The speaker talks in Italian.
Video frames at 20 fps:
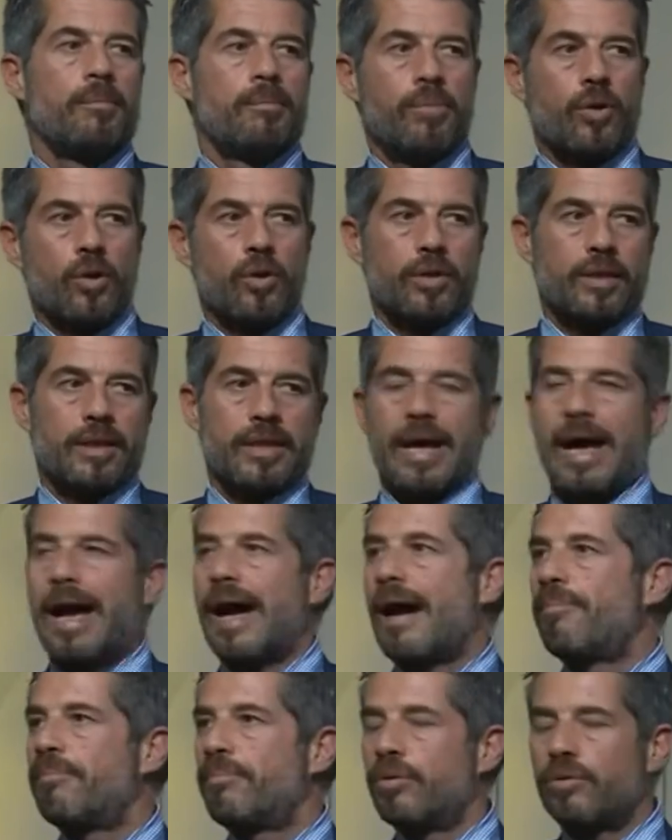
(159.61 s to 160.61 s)

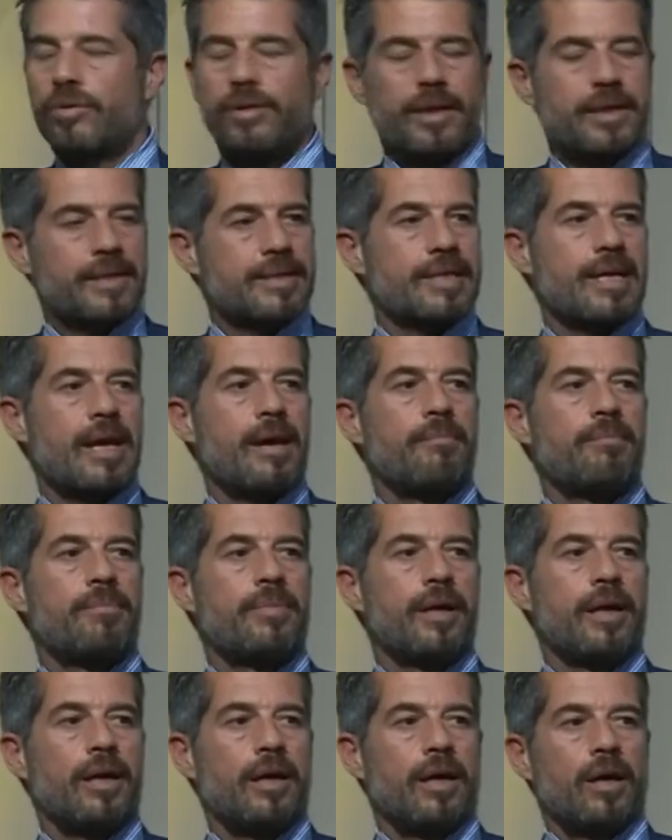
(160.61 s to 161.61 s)
porta a poter
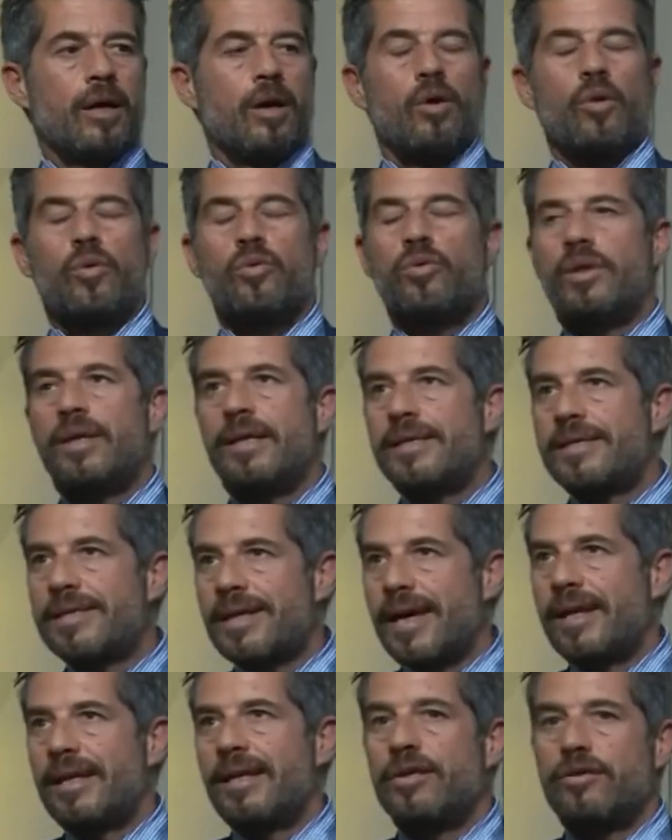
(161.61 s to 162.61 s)
sempre
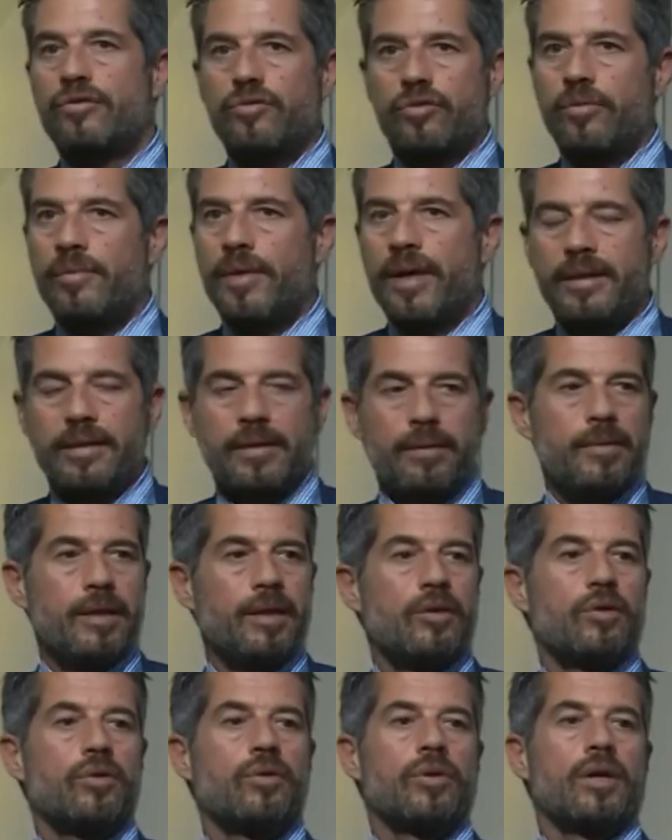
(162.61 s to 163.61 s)
utilizzare gli strumenti
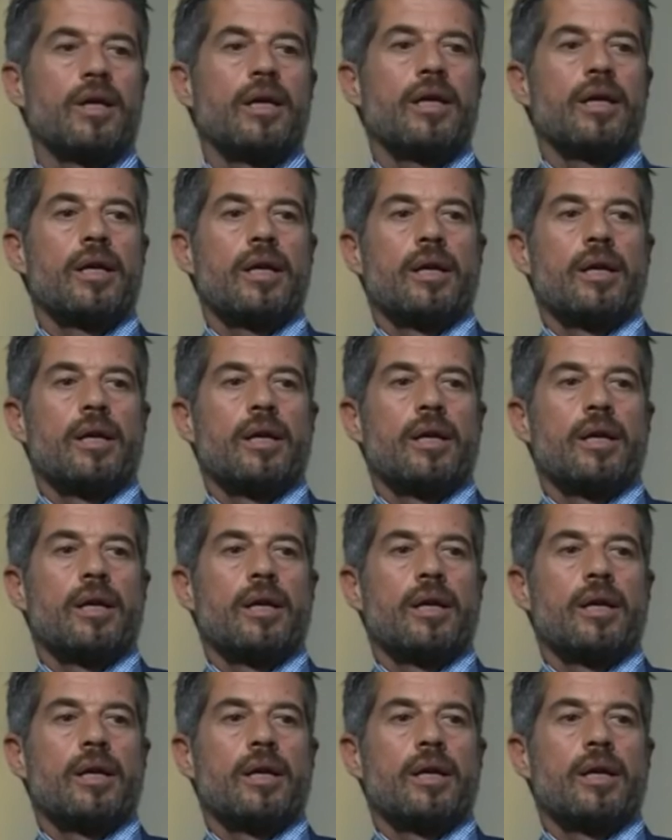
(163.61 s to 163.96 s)
migliori,